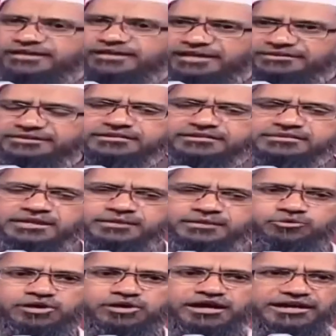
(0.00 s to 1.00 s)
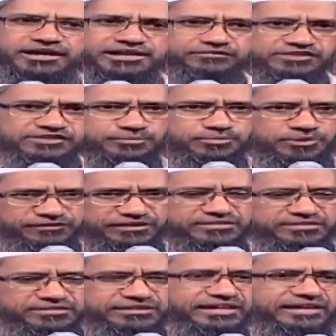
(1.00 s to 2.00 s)
আছে সহি বুখারিতে
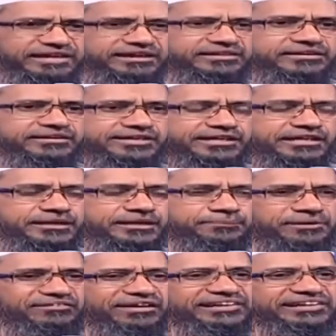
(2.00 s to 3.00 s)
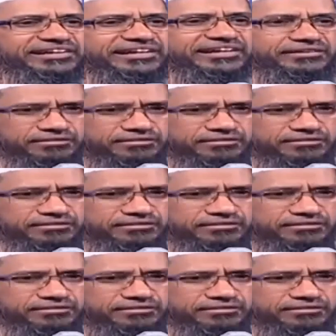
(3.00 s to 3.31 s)
সেখানে নবী বলেছেন তিনি মহিলাদের